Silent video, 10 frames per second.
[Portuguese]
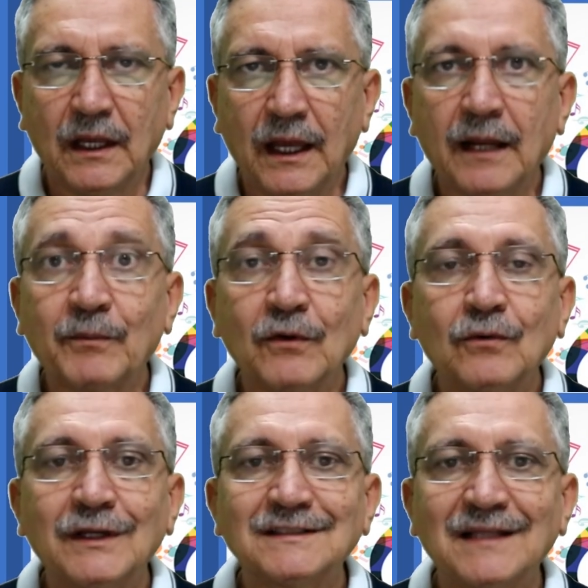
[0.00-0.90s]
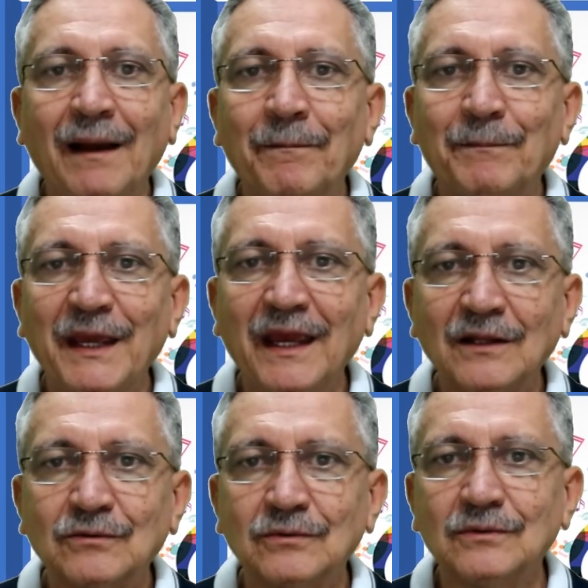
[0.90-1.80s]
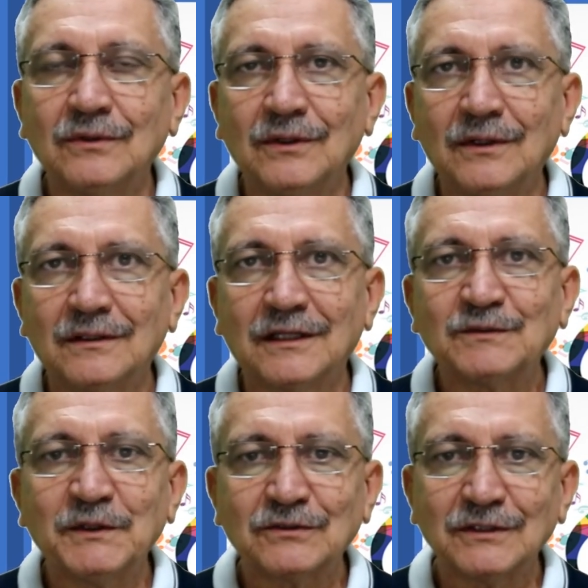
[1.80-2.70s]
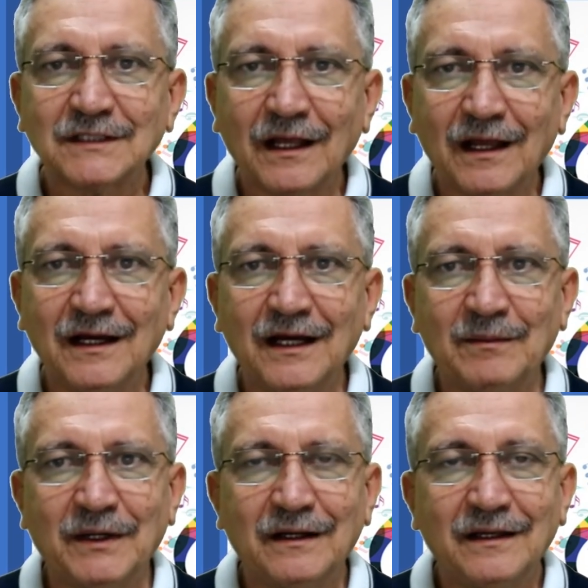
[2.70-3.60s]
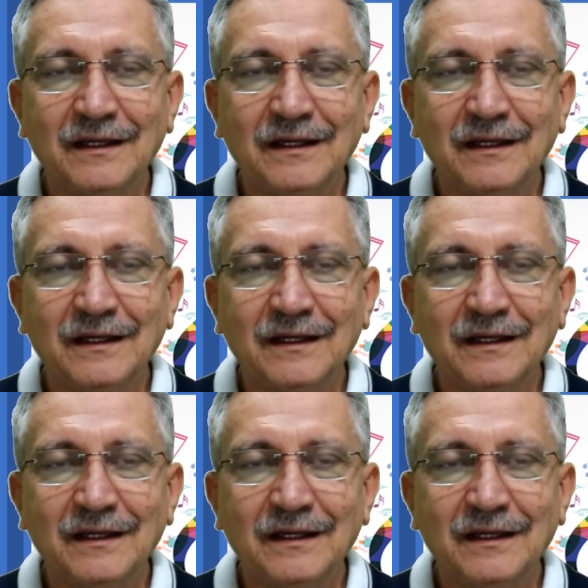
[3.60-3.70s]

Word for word: ela procura estar perto das pessoas que ela ama.